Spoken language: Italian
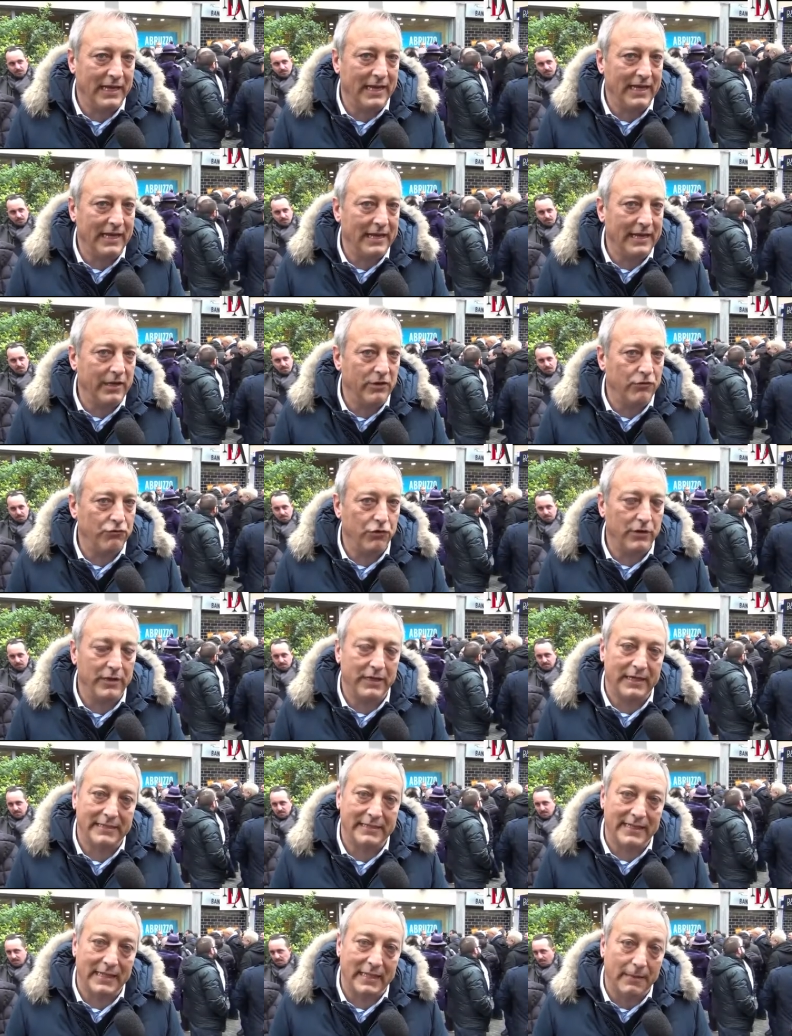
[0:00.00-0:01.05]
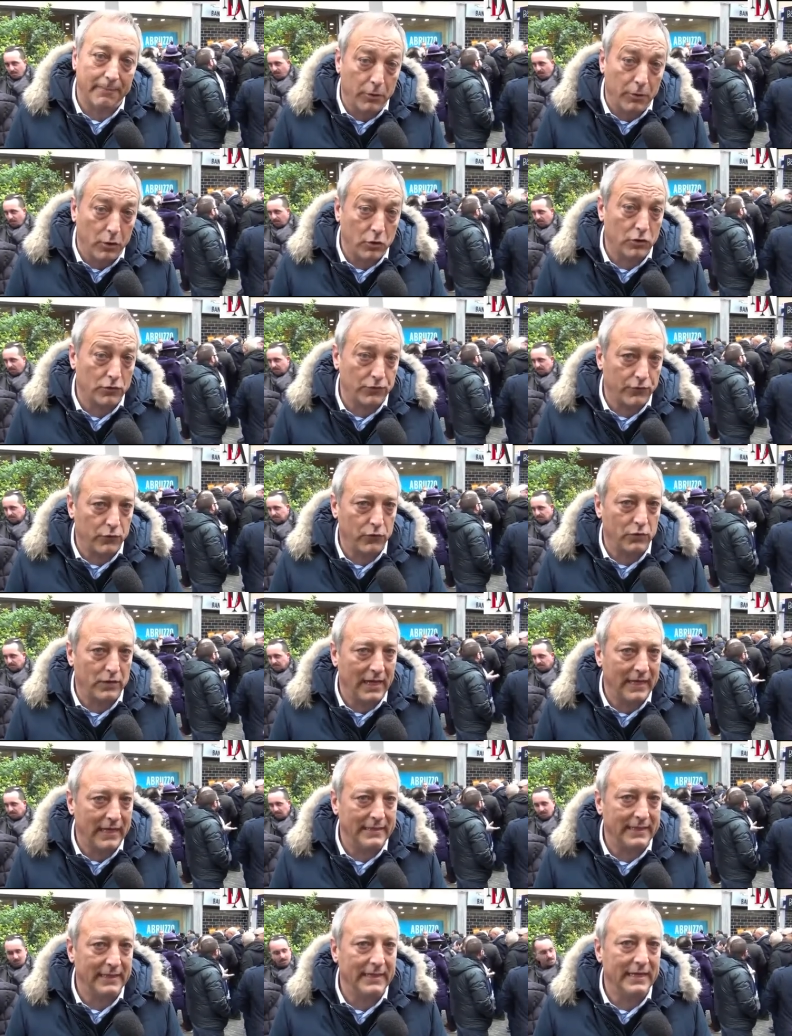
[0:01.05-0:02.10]
ha la Regione che è stata poco
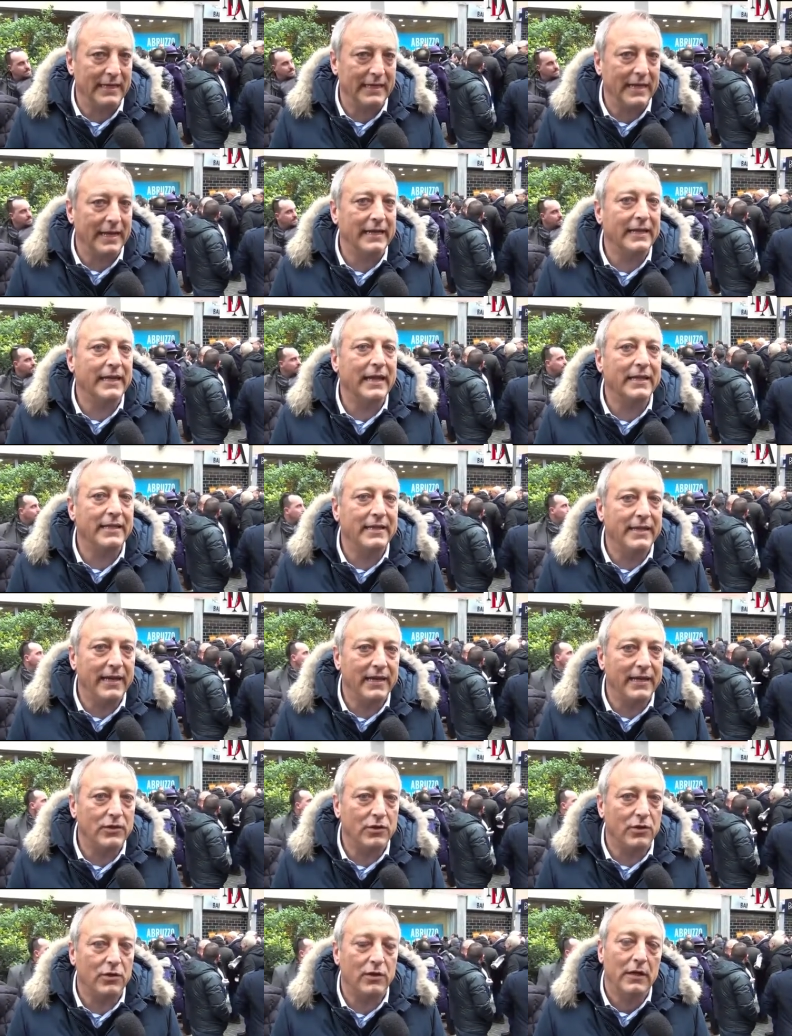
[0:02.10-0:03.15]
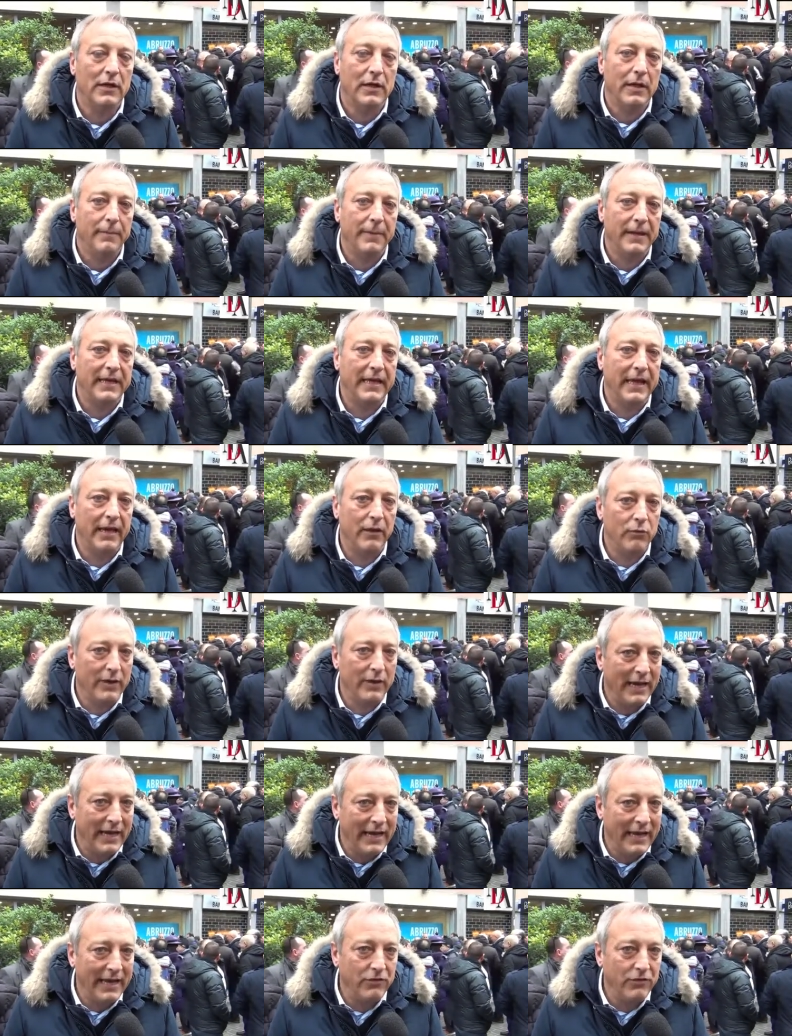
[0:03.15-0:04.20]
sfruttata negli anni addietro, perché
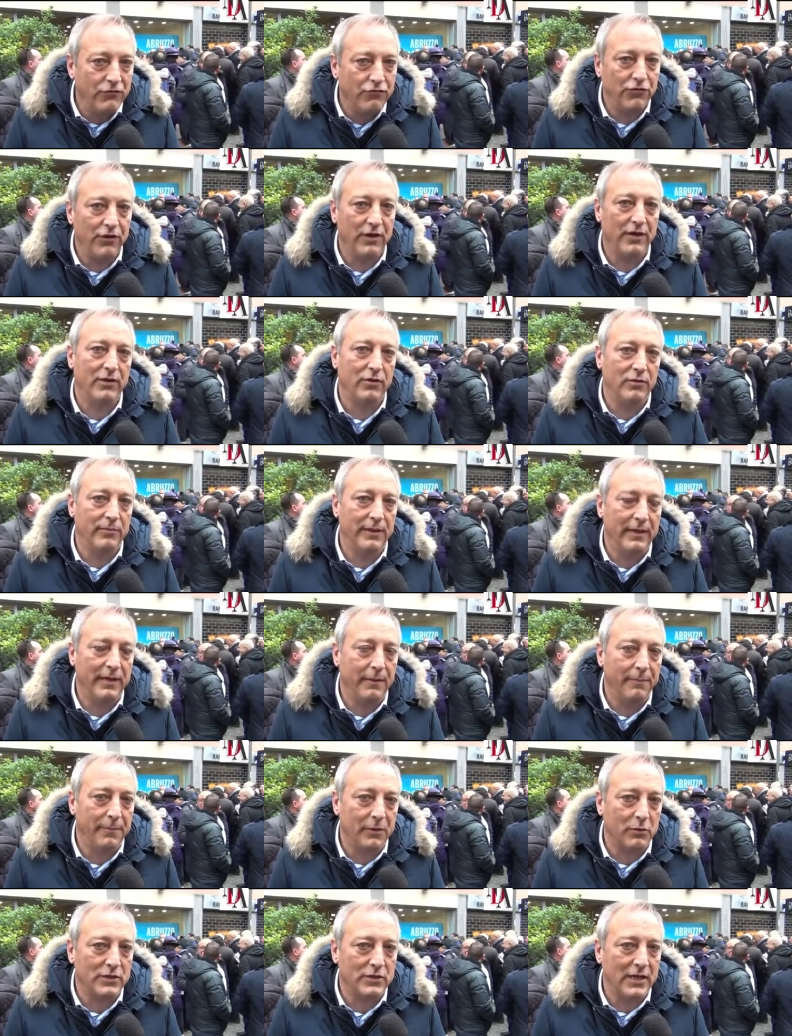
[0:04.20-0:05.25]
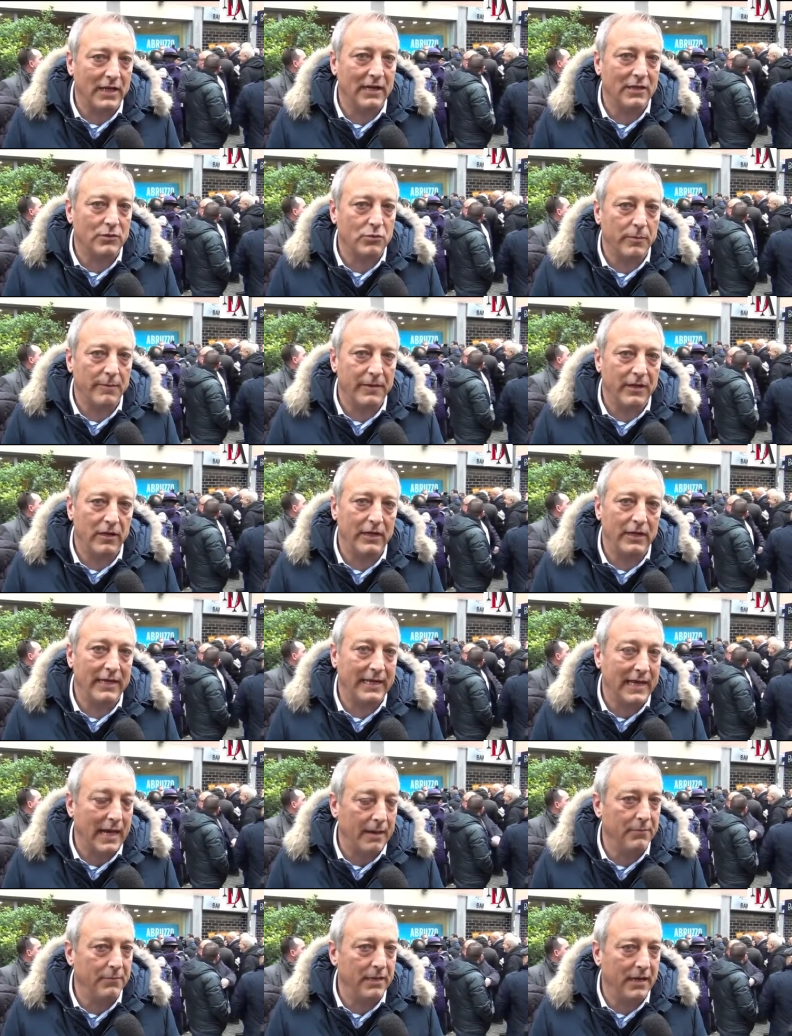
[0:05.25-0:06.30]
una legge, come per usare le sue parole,
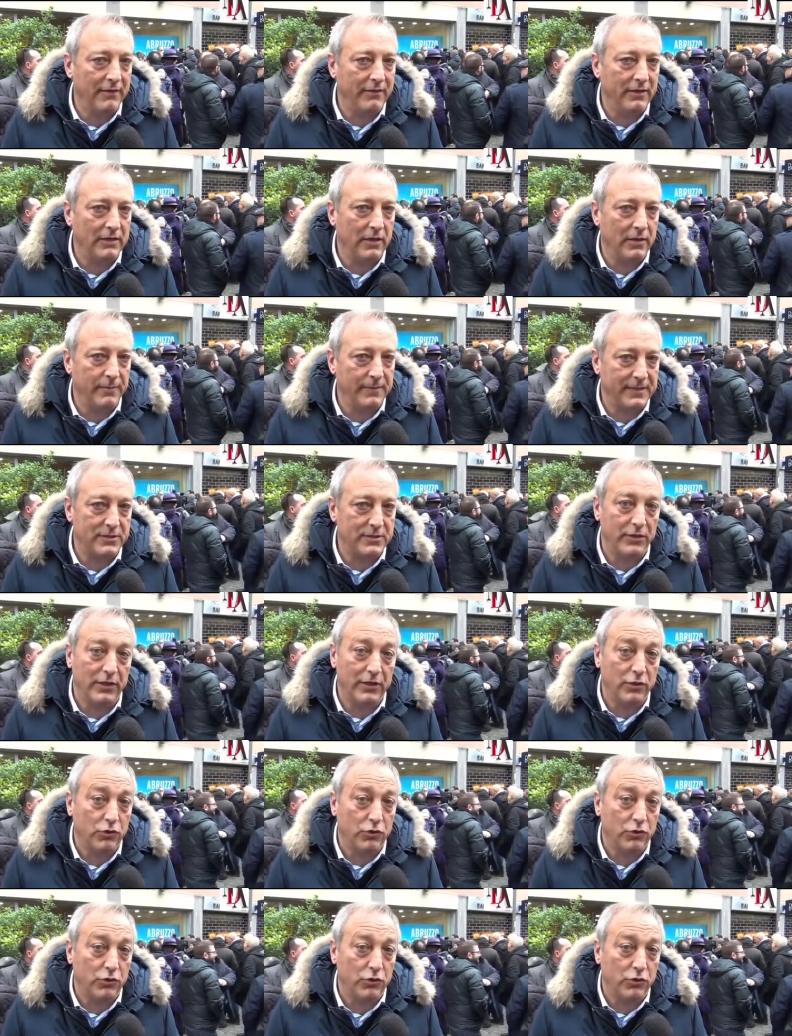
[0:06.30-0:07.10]
cambia la vita di una persona.